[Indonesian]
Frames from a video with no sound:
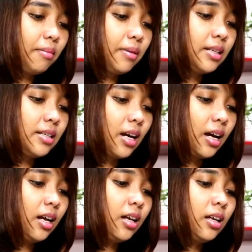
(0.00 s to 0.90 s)

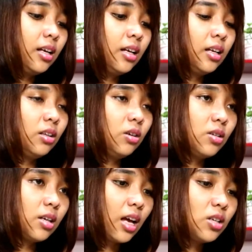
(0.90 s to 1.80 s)
meja, terus
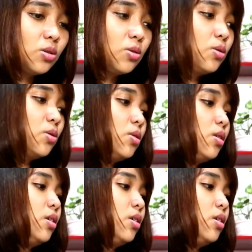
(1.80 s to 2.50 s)
kasur.